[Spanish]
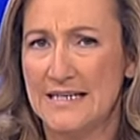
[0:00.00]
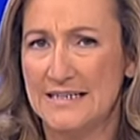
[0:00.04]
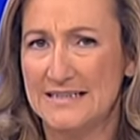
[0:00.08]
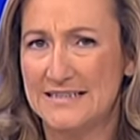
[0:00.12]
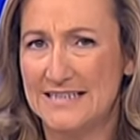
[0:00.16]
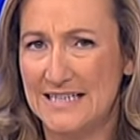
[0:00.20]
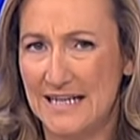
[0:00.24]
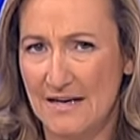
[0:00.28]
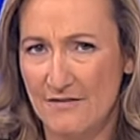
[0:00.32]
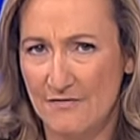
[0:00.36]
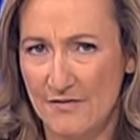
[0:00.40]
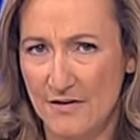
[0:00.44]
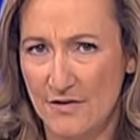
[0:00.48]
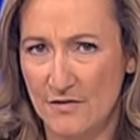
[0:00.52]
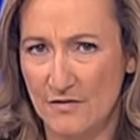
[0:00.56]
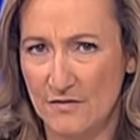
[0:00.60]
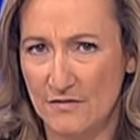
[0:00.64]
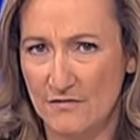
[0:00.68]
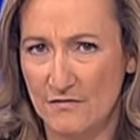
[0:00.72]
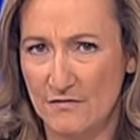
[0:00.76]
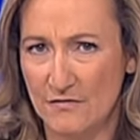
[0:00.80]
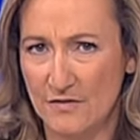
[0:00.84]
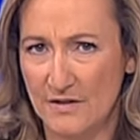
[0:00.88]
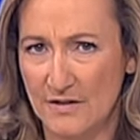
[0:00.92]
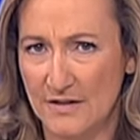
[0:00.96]
tráfico de
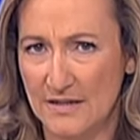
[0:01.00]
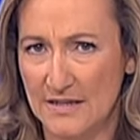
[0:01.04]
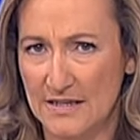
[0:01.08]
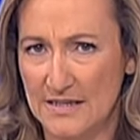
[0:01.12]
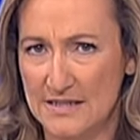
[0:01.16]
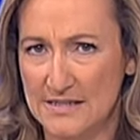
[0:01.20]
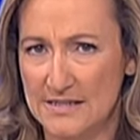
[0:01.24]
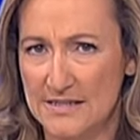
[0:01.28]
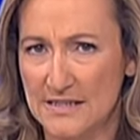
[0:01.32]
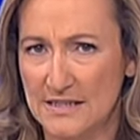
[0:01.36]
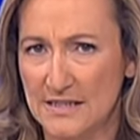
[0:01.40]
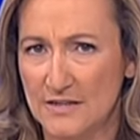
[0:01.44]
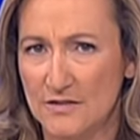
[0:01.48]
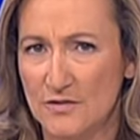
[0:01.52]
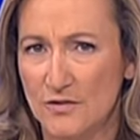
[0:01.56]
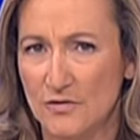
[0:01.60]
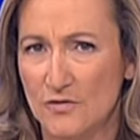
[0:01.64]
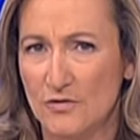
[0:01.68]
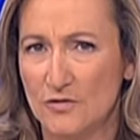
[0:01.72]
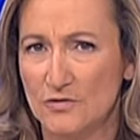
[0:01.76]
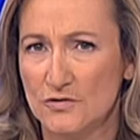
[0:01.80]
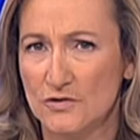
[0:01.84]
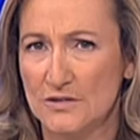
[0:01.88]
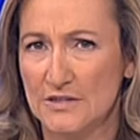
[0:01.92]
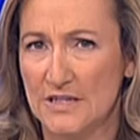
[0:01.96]
influencias, delito
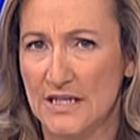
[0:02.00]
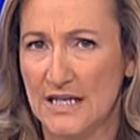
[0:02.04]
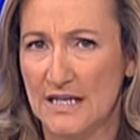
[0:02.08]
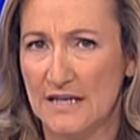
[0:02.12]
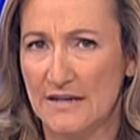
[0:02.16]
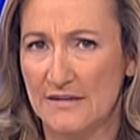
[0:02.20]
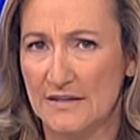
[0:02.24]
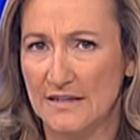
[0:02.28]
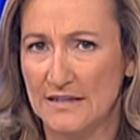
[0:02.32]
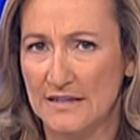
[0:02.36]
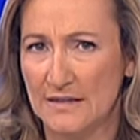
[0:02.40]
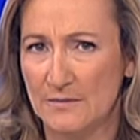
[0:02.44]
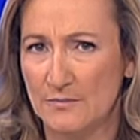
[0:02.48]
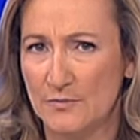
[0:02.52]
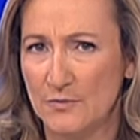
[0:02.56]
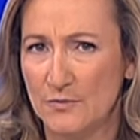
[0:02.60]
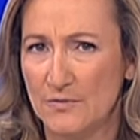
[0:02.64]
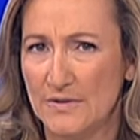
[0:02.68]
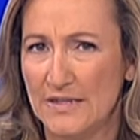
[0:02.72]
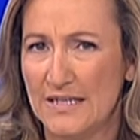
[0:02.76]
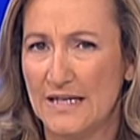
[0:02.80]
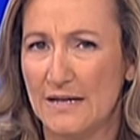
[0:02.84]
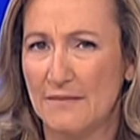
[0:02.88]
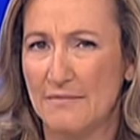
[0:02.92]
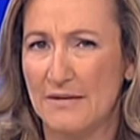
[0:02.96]
contra la hacienda
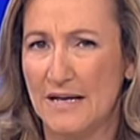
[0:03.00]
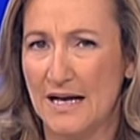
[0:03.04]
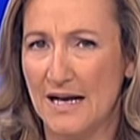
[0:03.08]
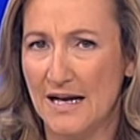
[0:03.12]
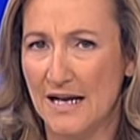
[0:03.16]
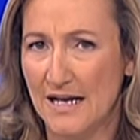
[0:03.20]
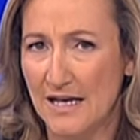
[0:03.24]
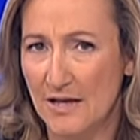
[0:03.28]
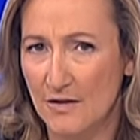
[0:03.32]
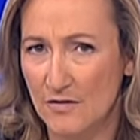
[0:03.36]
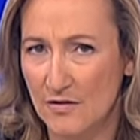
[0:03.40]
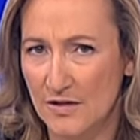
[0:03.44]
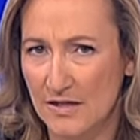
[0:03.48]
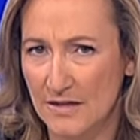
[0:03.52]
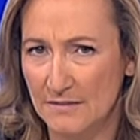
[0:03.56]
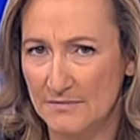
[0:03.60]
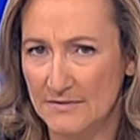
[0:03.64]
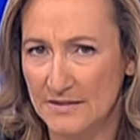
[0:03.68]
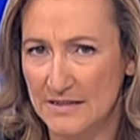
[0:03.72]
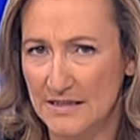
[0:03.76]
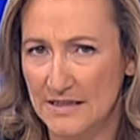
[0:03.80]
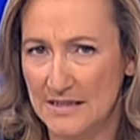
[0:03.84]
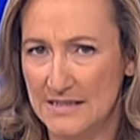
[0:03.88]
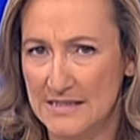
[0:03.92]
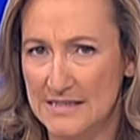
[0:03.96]
pública, blanqueo de
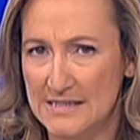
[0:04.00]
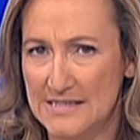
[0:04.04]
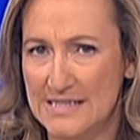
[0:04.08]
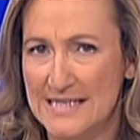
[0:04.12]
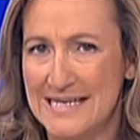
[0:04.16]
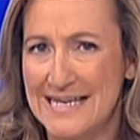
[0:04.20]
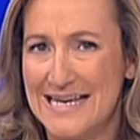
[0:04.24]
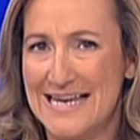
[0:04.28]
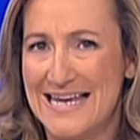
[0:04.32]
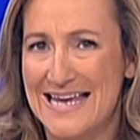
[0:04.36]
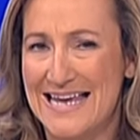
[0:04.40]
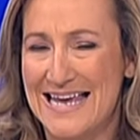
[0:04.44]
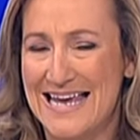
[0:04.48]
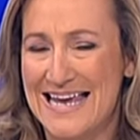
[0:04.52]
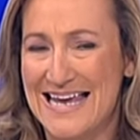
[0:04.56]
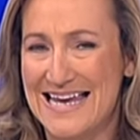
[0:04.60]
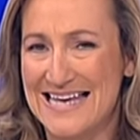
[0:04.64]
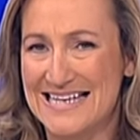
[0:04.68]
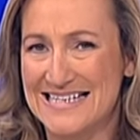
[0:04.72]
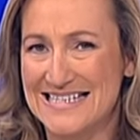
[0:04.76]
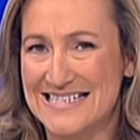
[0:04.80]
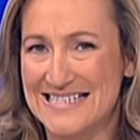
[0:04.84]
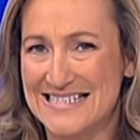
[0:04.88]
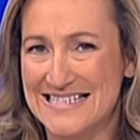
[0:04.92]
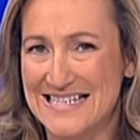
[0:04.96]
capitales
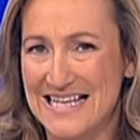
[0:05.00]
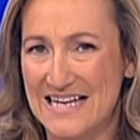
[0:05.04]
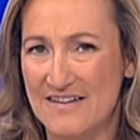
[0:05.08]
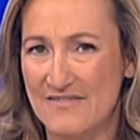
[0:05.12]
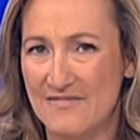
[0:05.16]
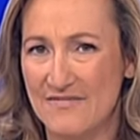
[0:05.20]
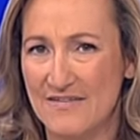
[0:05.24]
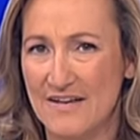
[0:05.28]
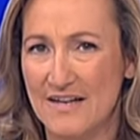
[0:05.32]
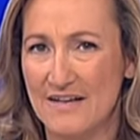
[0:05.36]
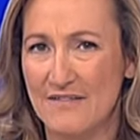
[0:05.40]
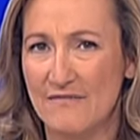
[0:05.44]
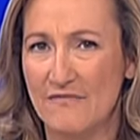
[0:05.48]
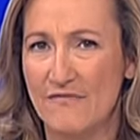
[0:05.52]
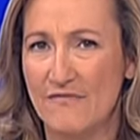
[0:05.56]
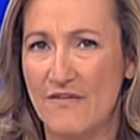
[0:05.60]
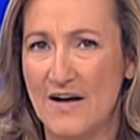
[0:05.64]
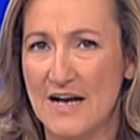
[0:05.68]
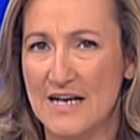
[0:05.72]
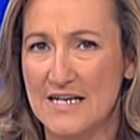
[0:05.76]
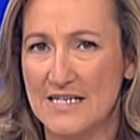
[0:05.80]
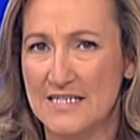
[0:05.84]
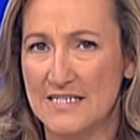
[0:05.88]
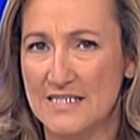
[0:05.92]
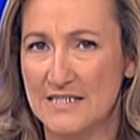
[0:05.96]
estafa,
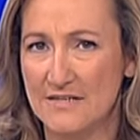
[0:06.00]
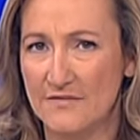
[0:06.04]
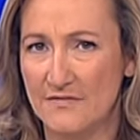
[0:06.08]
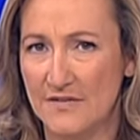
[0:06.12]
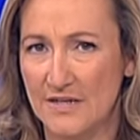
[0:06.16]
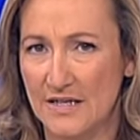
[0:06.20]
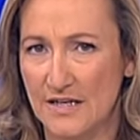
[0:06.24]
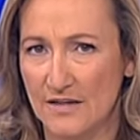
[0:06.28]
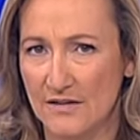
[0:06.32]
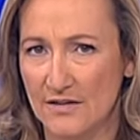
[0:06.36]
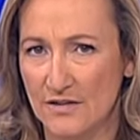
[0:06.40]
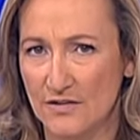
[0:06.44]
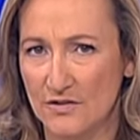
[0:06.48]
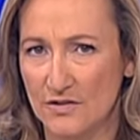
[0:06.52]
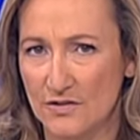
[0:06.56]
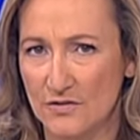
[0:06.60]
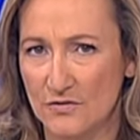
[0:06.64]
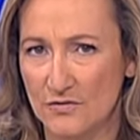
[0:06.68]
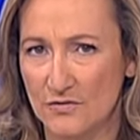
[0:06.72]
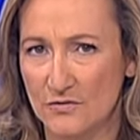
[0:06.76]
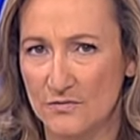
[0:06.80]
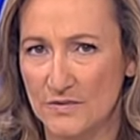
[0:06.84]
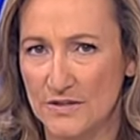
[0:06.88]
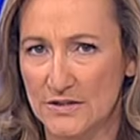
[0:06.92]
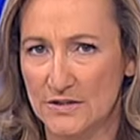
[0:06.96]
falsificación de
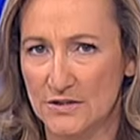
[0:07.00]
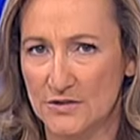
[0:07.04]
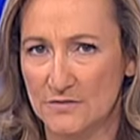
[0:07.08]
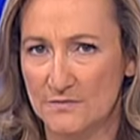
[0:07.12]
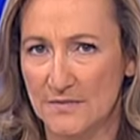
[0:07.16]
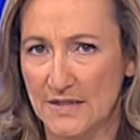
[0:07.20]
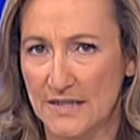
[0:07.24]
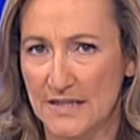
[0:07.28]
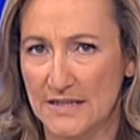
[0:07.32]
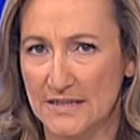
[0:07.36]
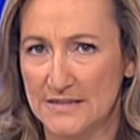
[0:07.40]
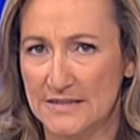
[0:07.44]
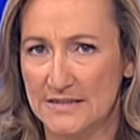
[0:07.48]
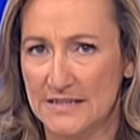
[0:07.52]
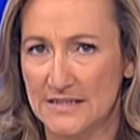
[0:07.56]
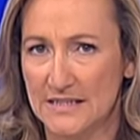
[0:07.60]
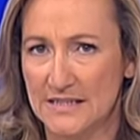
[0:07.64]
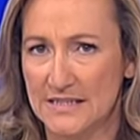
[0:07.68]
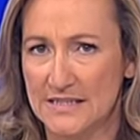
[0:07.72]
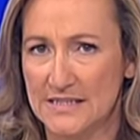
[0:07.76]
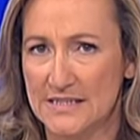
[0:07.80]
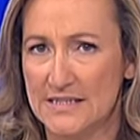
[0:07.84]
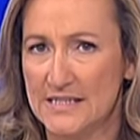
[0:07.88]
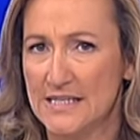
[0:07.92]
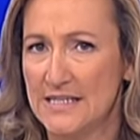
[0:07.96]
documentos
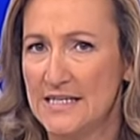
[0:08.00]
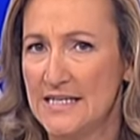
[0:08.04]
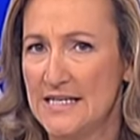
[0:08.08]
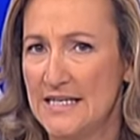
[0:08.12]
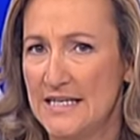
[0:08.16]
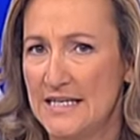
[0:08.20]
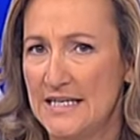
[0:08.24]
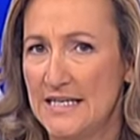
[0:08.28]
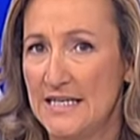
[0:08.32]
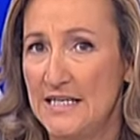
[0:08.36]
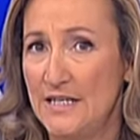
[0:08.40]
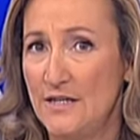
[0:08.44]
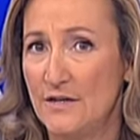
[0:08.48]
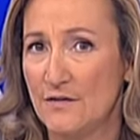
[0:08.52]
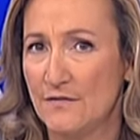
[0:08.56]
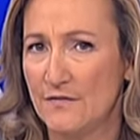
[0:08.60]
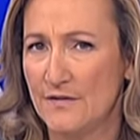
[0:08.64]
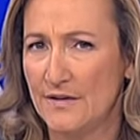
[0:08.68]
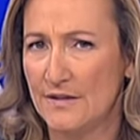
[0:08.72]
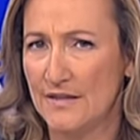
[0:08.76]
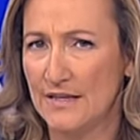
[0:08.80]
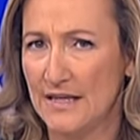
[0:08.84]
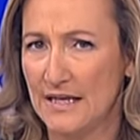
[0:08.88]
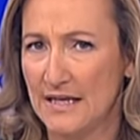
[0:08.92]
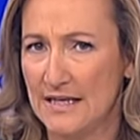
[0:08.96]
mercantiles y
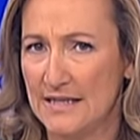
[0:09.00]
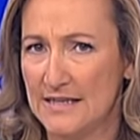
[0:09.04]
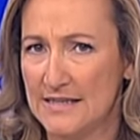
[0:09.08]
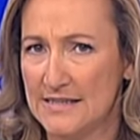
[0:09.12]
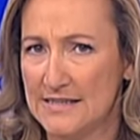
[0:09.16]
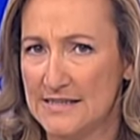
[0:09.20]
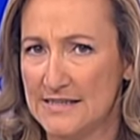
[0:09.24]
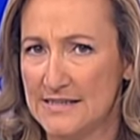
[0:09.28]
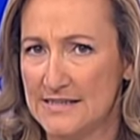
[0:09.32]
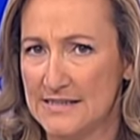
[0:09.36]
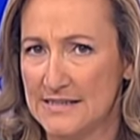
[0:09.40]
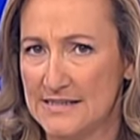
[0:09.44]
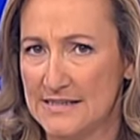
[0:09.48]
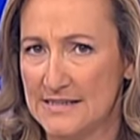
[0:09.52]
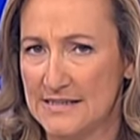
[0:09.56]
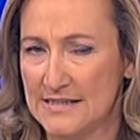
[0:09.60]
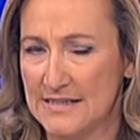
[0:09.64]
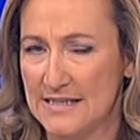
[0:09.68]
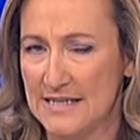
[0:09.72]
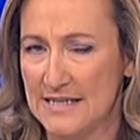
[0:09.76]
oficiales.